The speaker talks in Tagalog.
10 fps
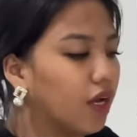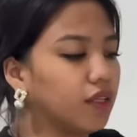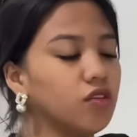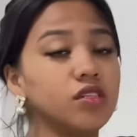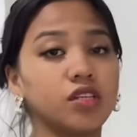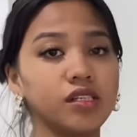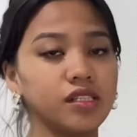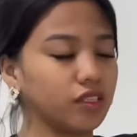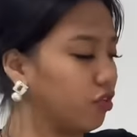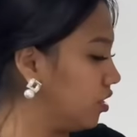Atong sauce
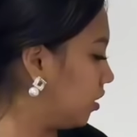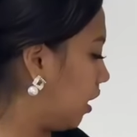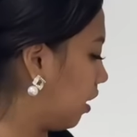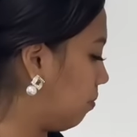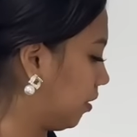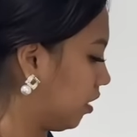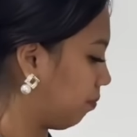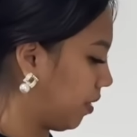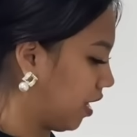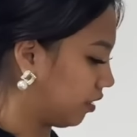na to is gagamitin
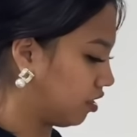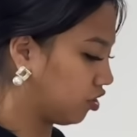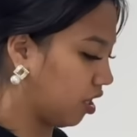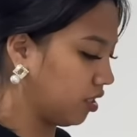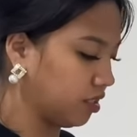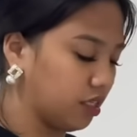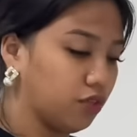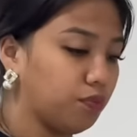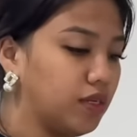pa natin siya kasi ito po